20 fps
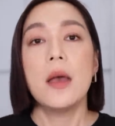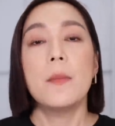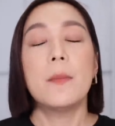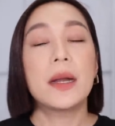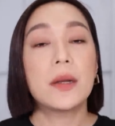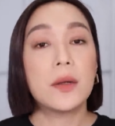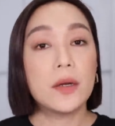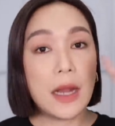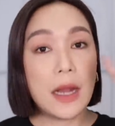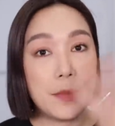มั
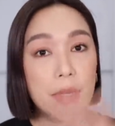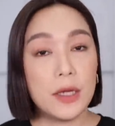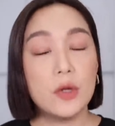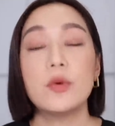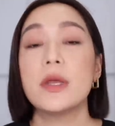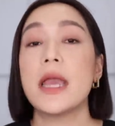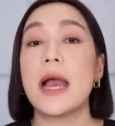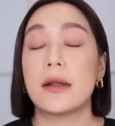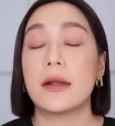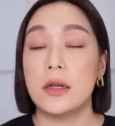นก็ทำให้ทุ
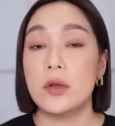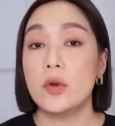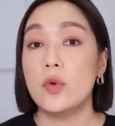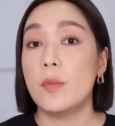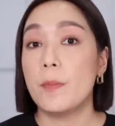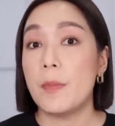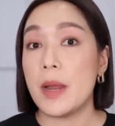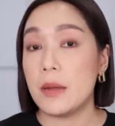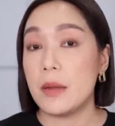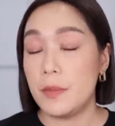กอย่างเนี่ยดู
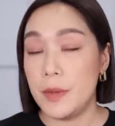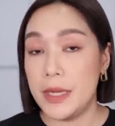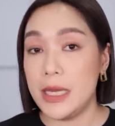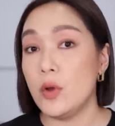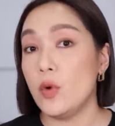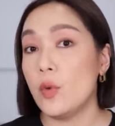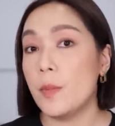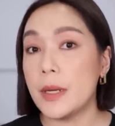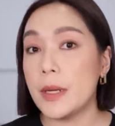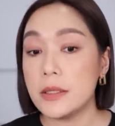เป็นผิ
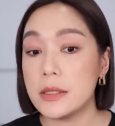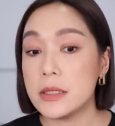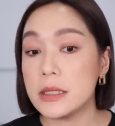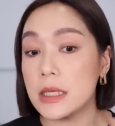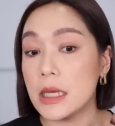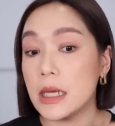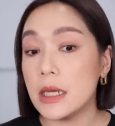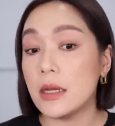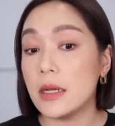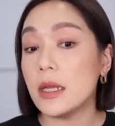วเป็นส
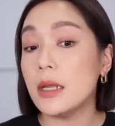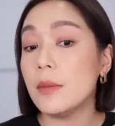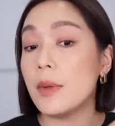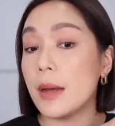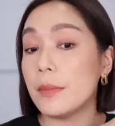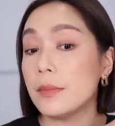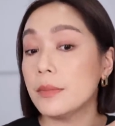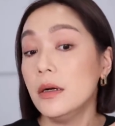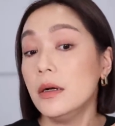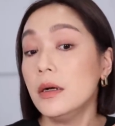กินที่แบบ